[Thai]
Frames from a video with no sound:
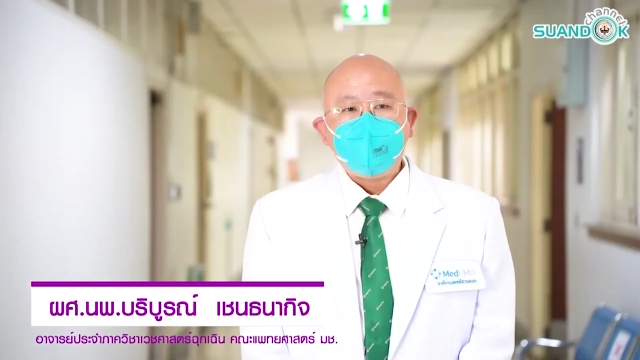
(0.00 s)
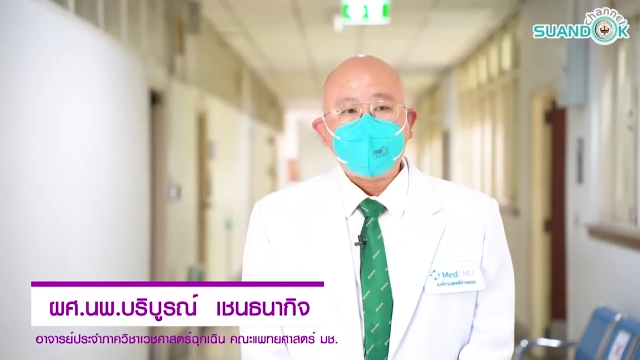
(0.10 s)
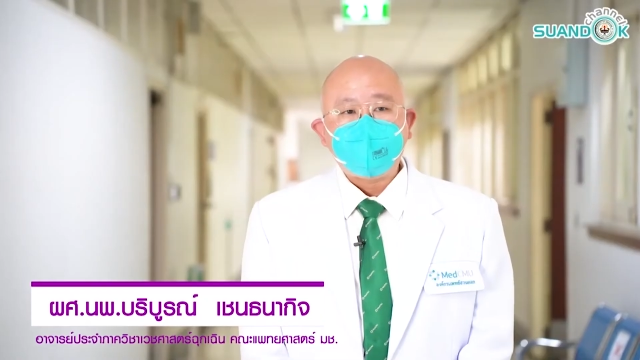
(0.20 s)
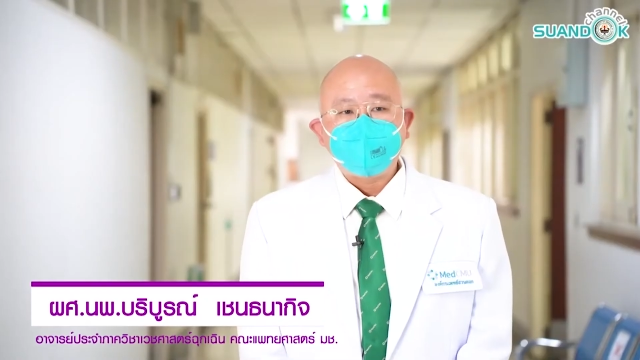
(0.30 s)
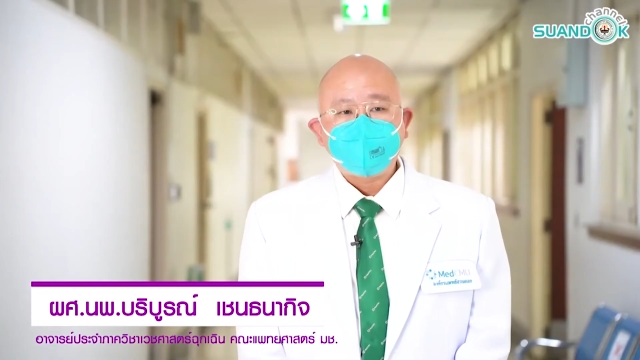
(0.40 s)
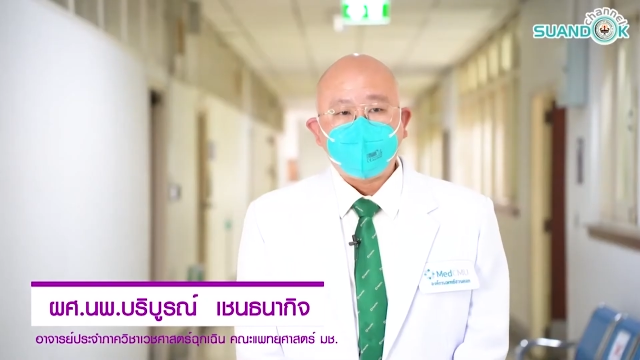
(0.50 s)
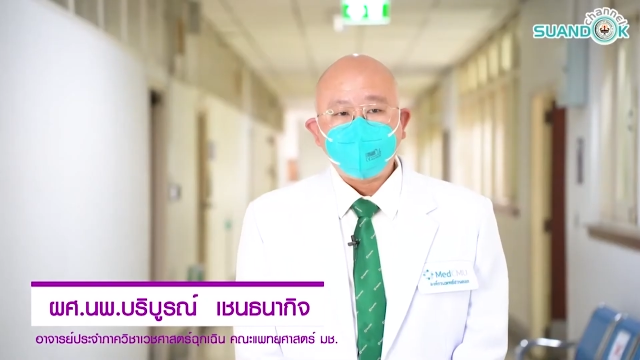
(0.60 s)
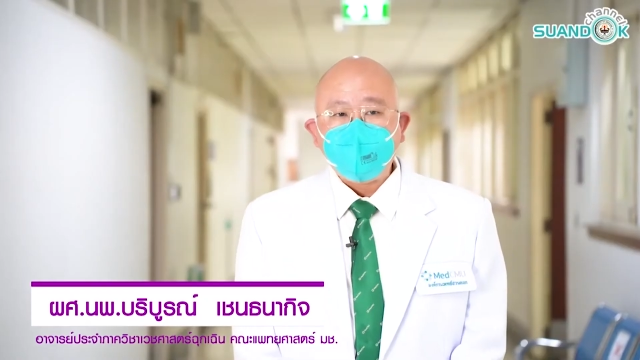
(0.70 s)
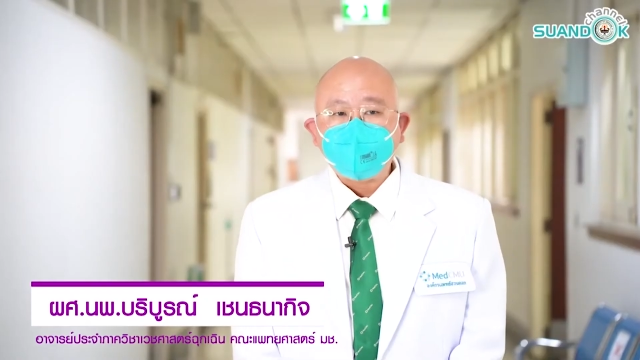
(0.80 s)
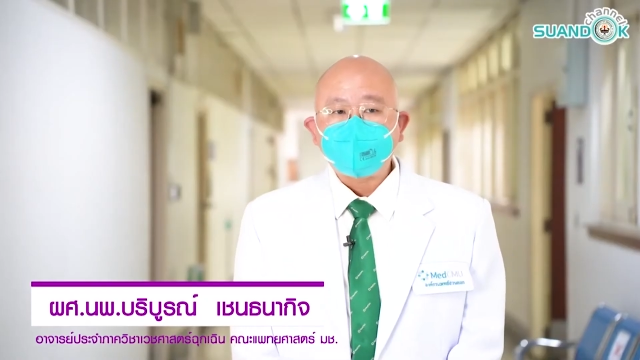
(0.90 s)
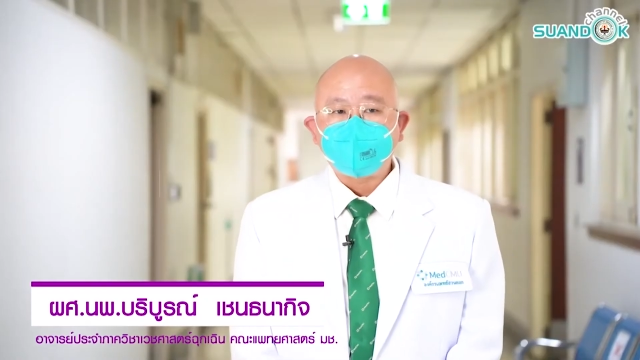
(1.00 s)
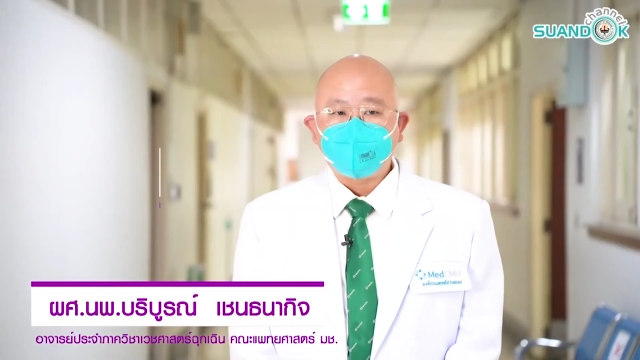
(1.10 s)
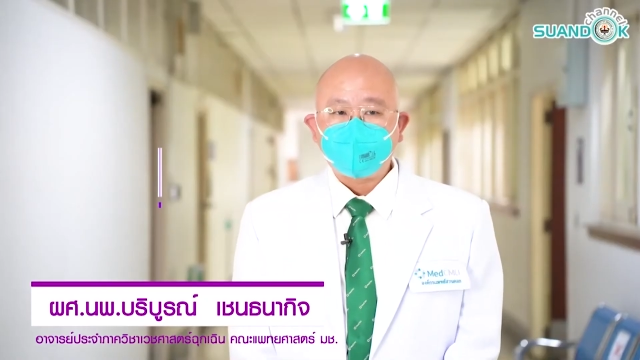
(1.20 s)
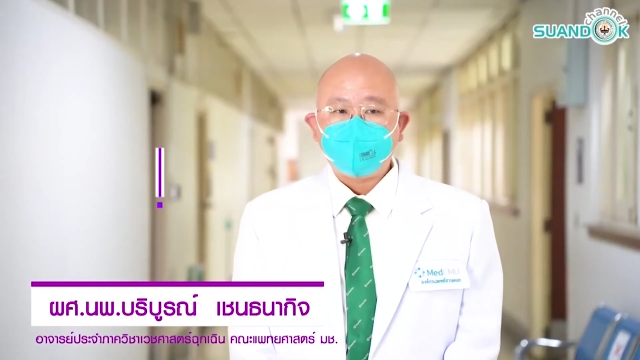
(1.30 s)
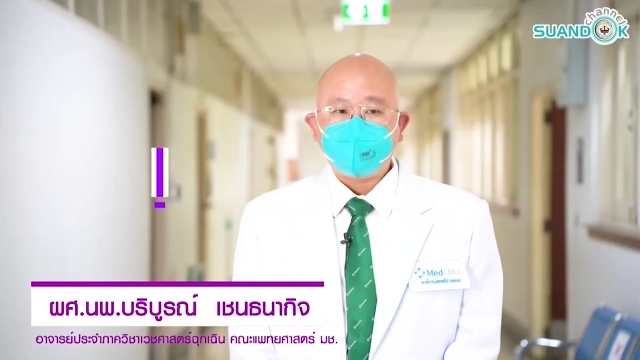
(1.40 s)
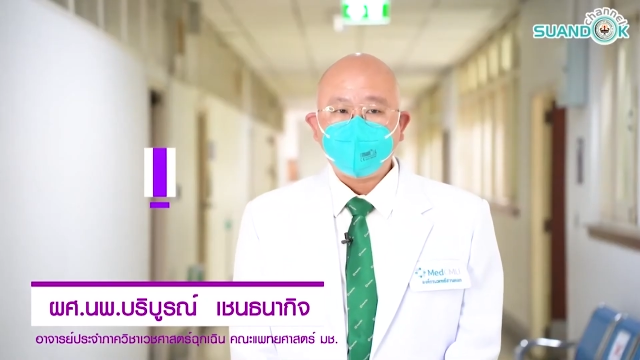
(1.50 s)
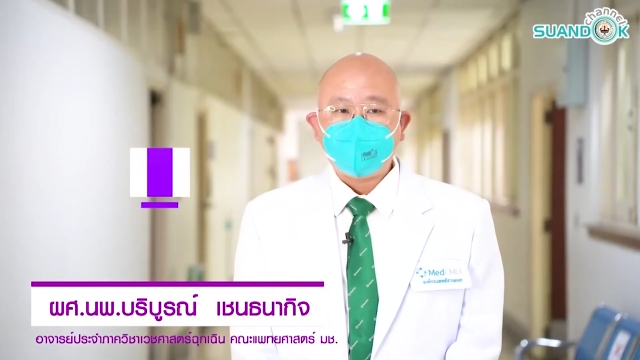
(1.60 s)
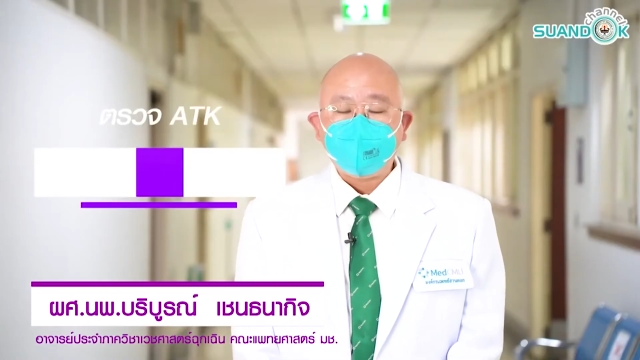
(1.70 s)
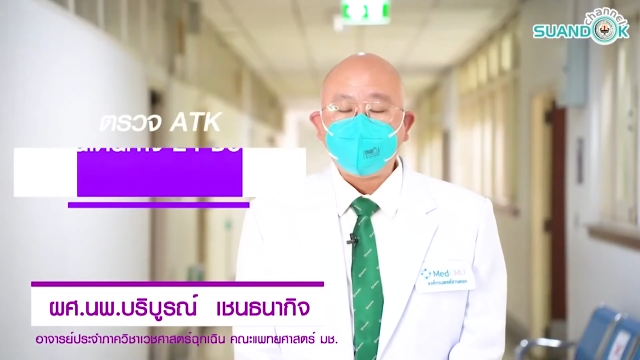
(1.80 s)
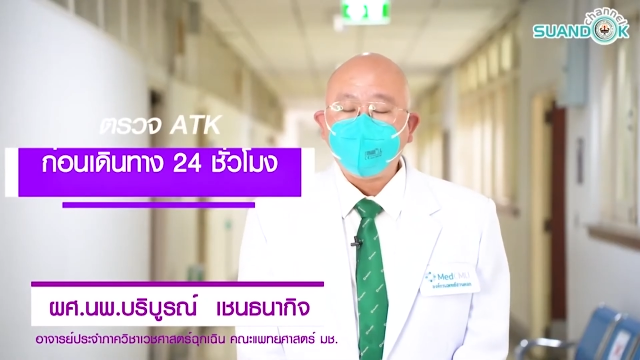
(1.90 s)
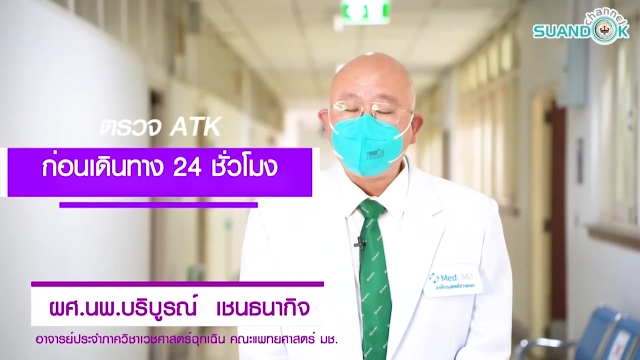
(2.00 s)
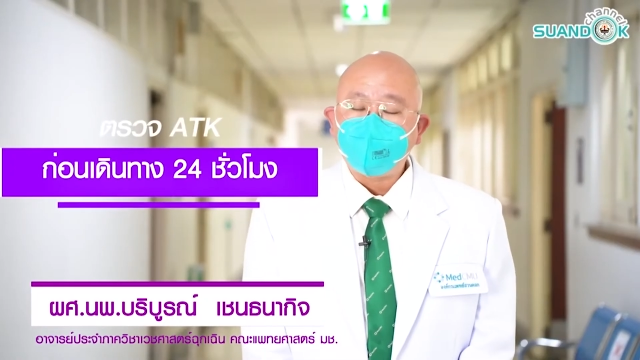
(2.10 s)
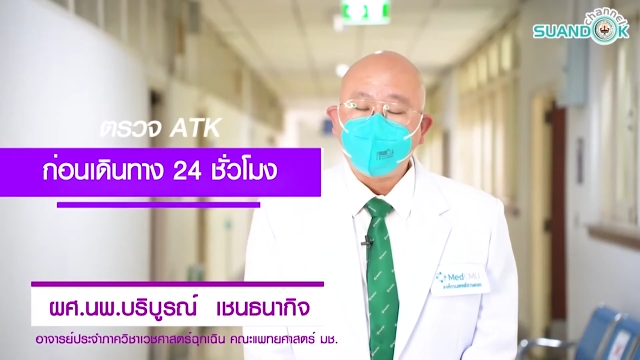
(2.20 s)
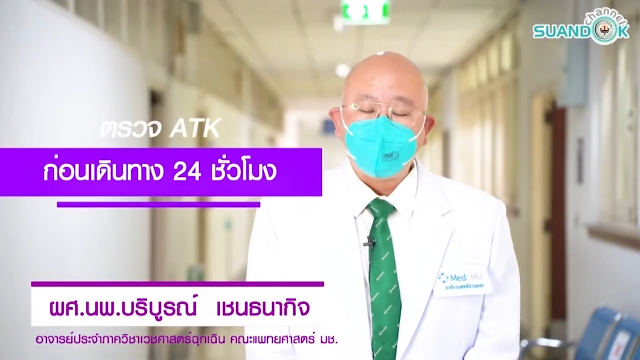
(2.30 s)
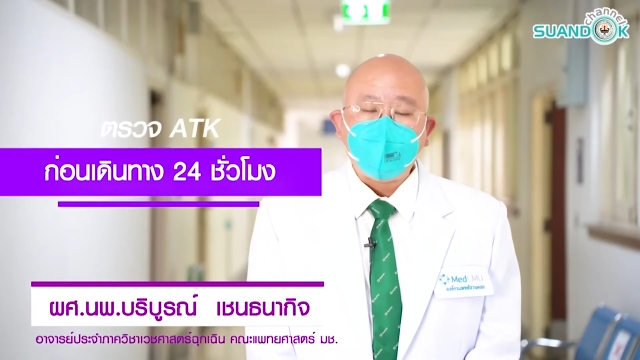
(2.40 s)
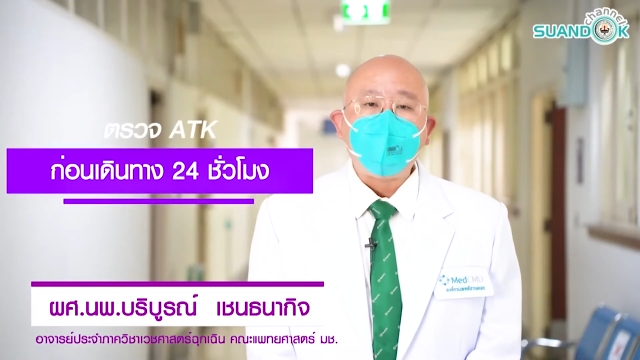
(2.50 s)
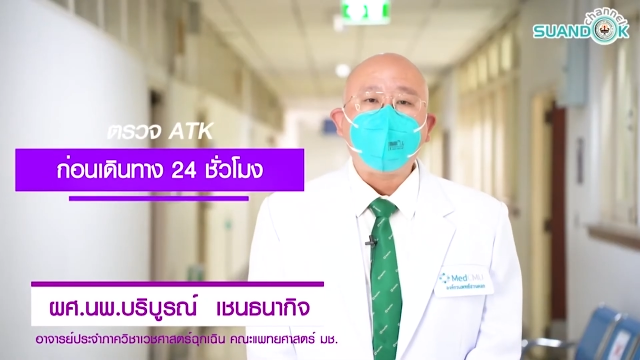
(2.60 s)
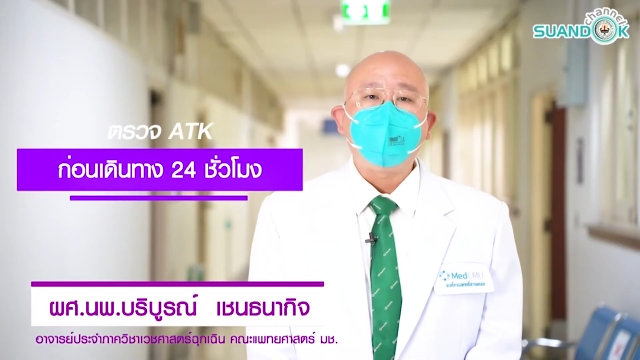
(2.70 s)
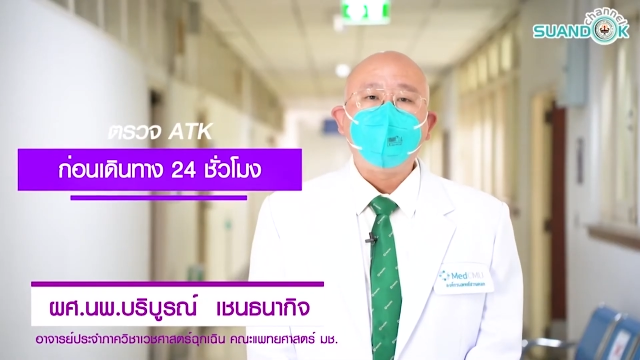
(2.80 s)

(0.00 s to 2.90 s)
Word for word: ว่าเราสามารถตรวจ ATK ก่อนได้